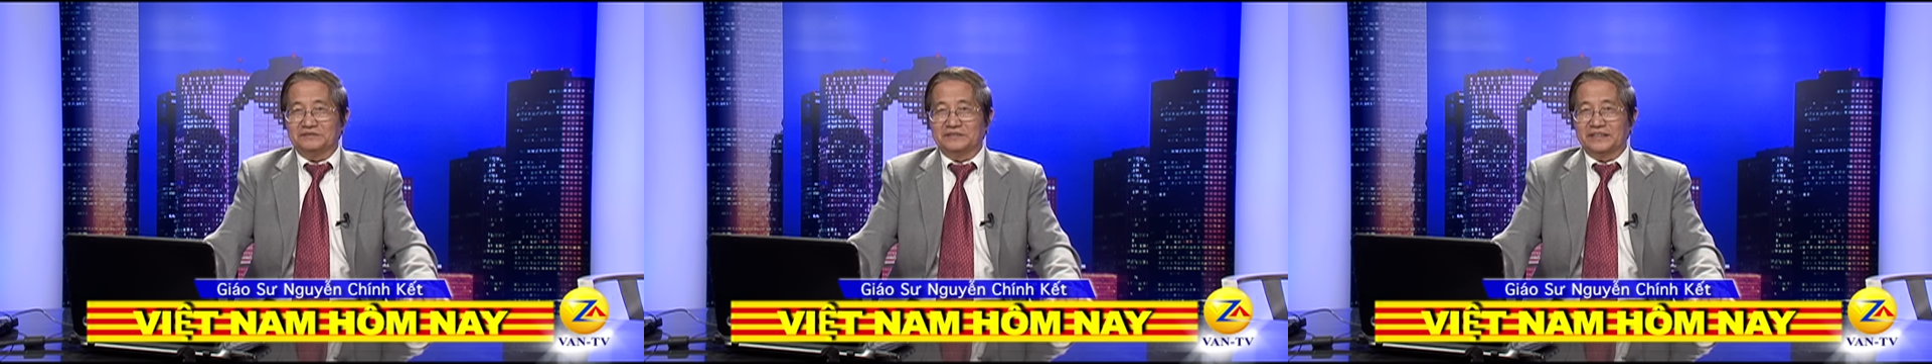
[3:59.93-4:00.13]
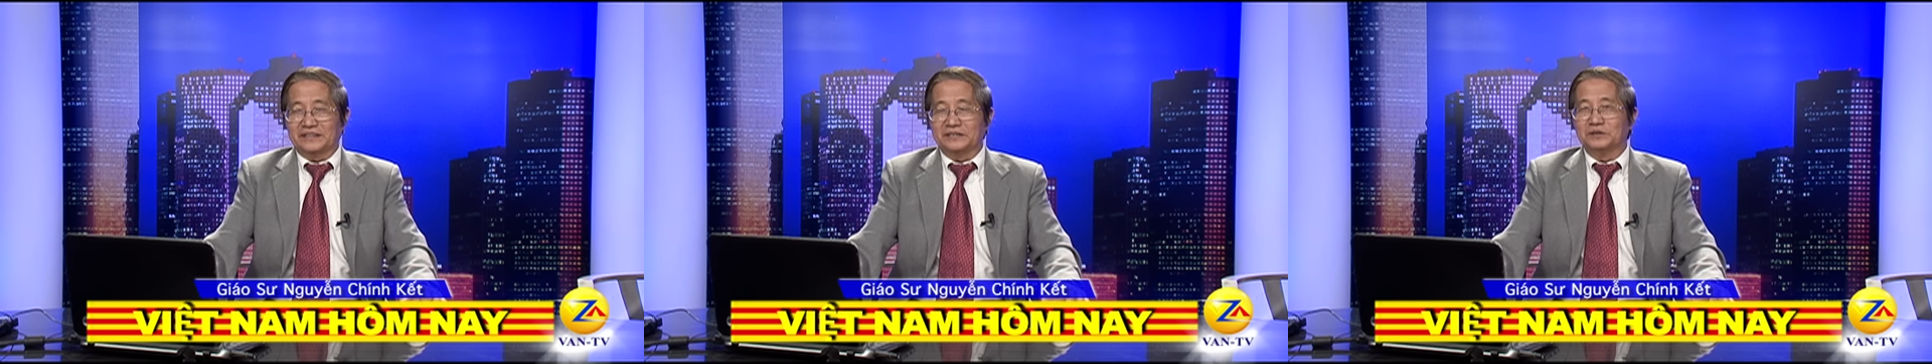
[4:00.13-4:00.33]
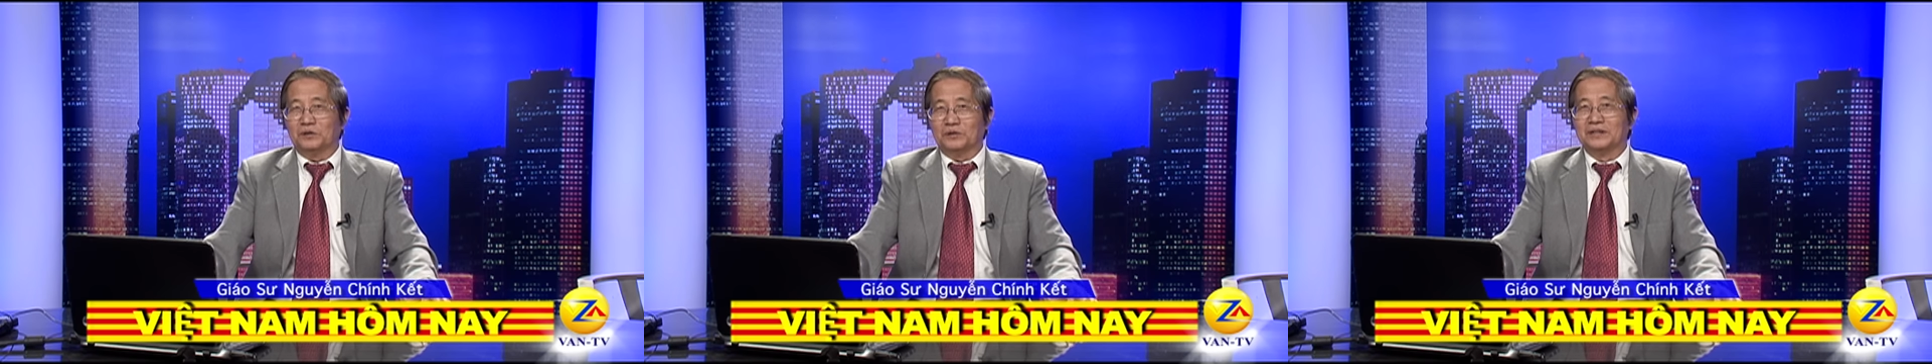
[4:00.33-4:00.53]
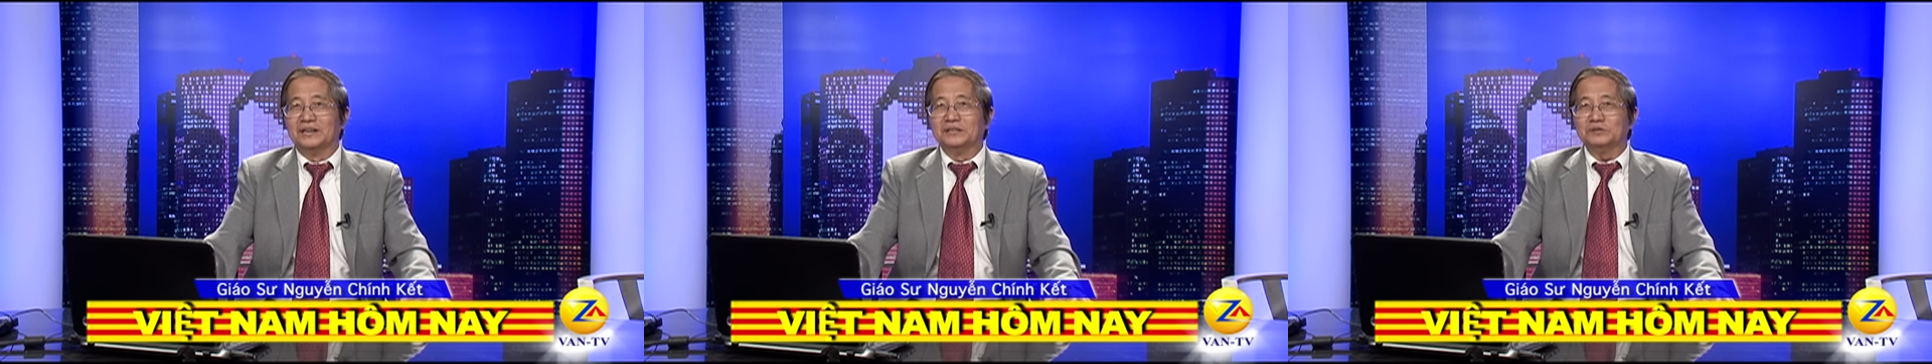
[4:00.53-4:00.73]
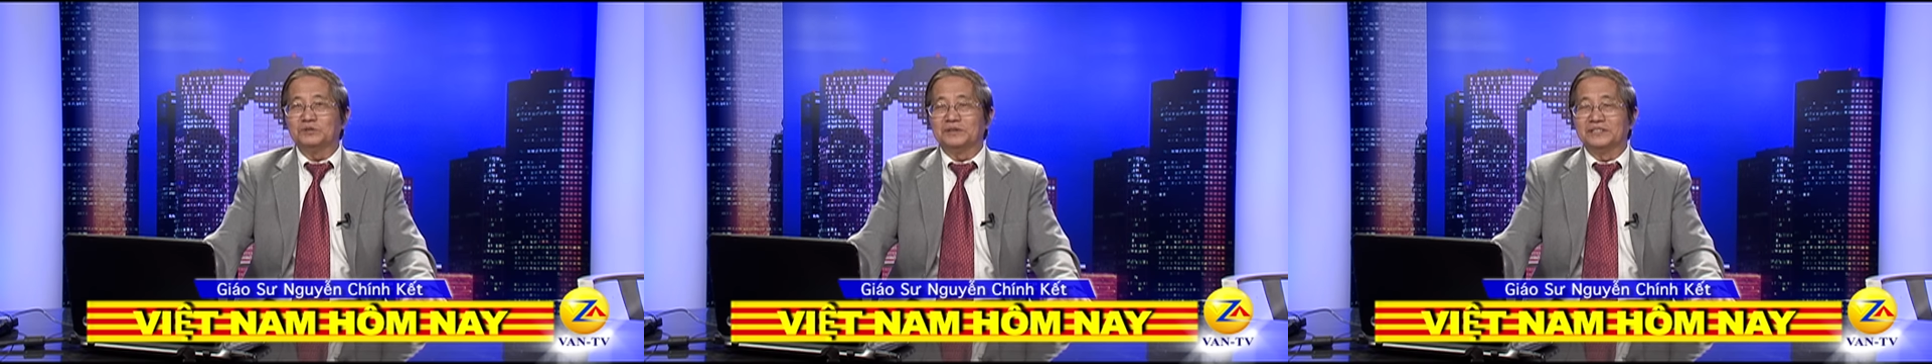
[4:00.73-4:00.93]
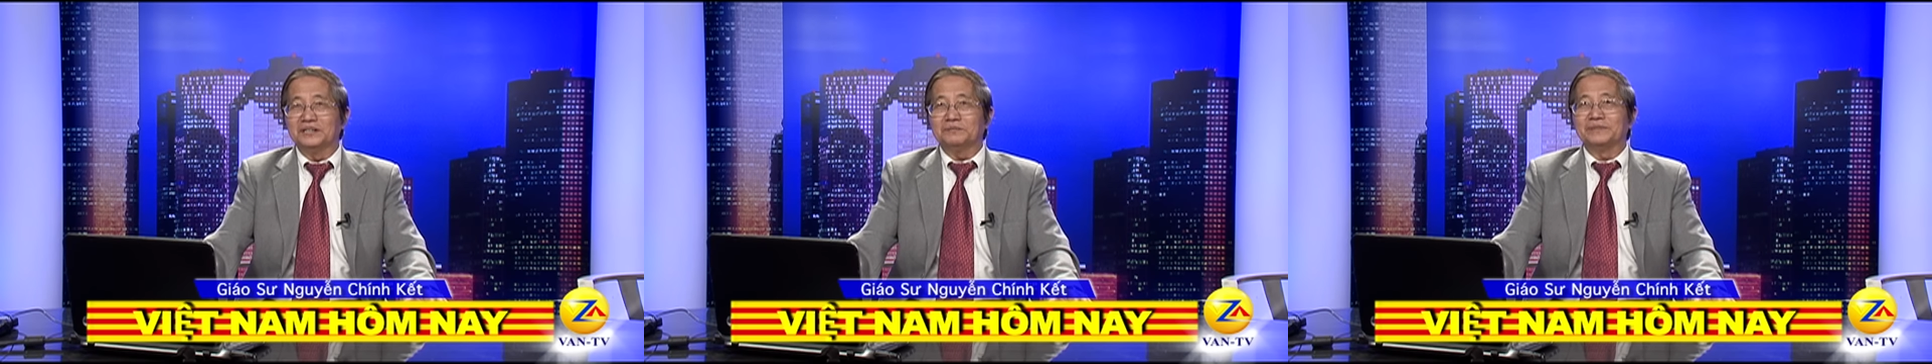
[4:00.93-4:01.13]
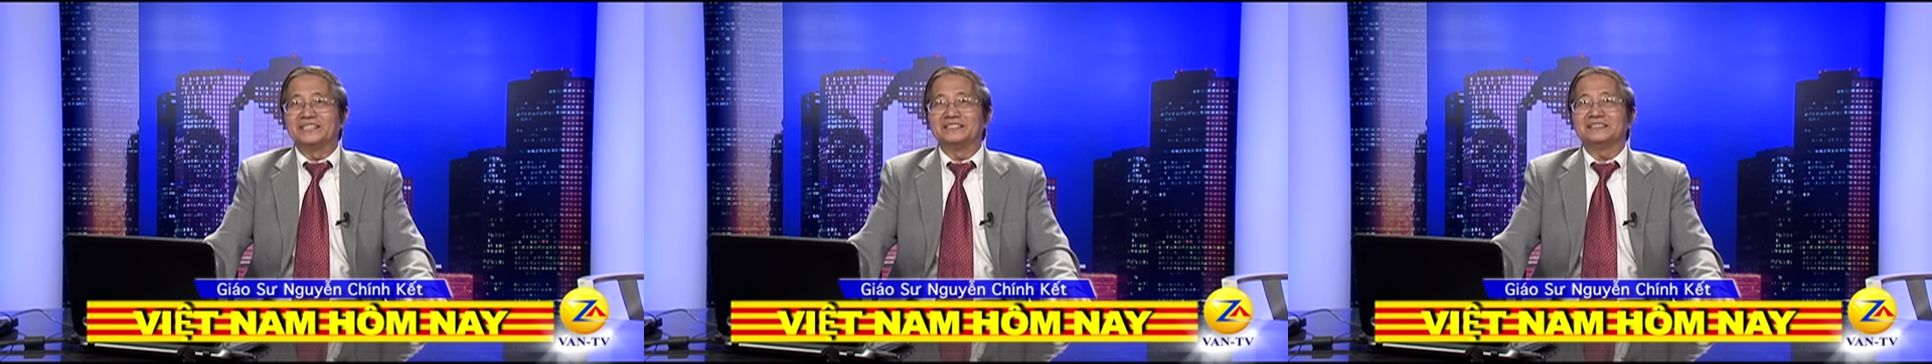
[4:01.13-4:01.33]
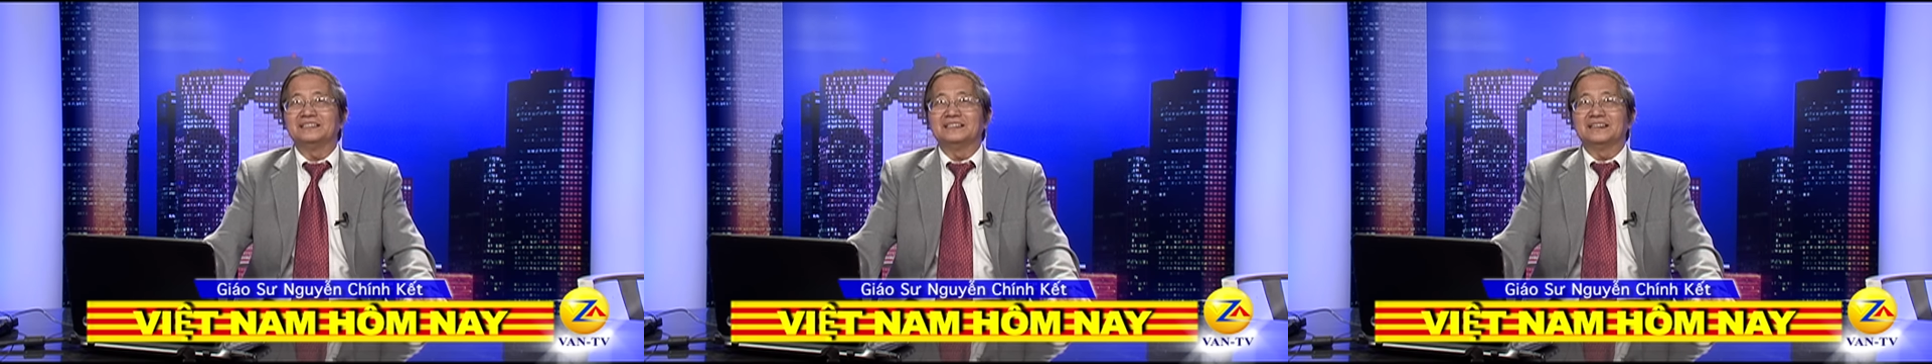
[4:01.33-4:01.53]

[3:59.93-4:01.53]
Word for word: về cái độ lớn của nước mình